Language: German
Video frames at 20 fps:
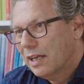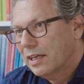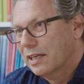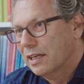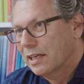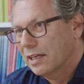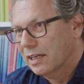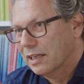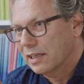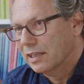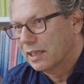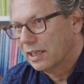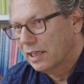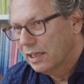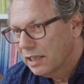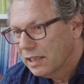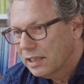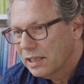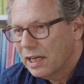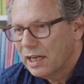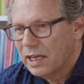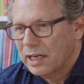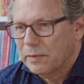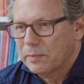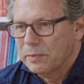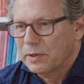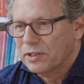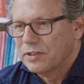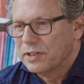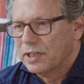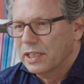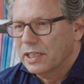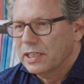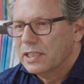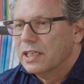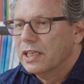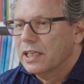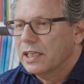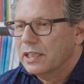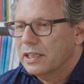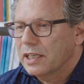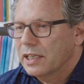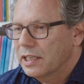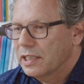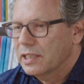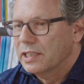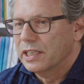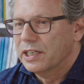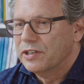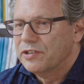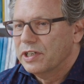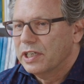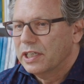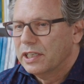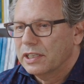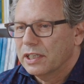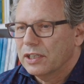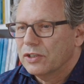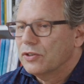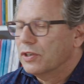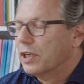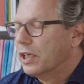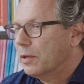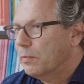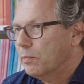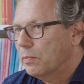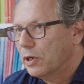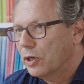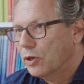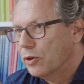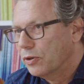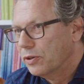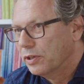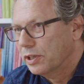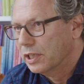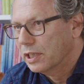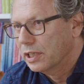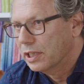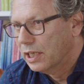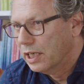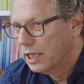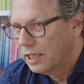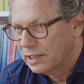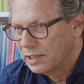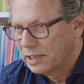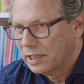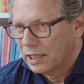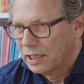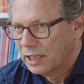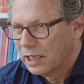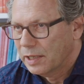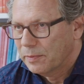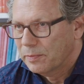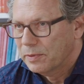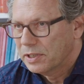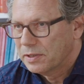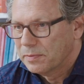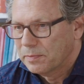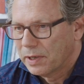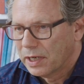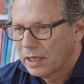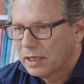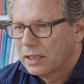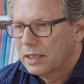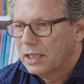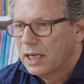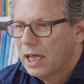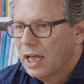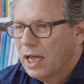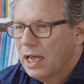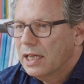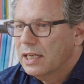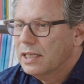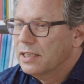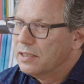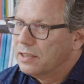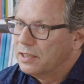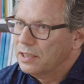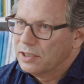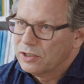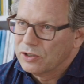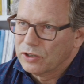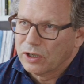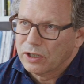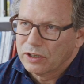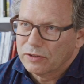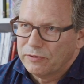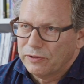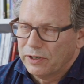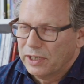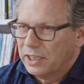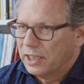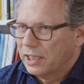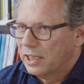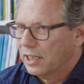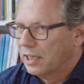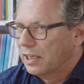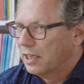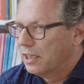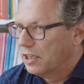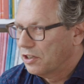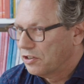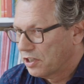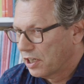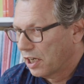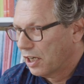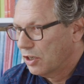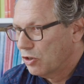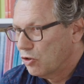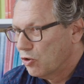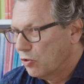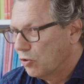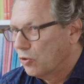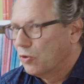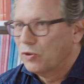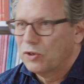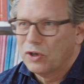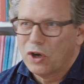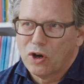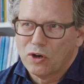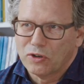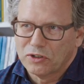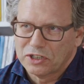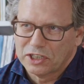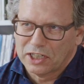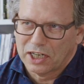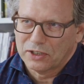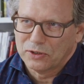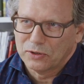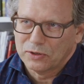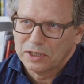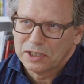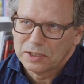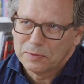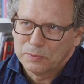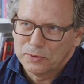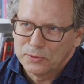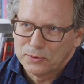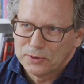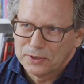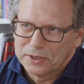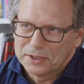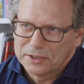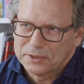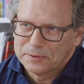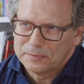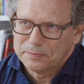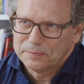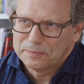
Die dritte Ebene schließlich, die diese Geschichte zu einem beglückenden Leseerlebnis macht, ist die sorgfältige Gestaltung und Ausstattung des Buches.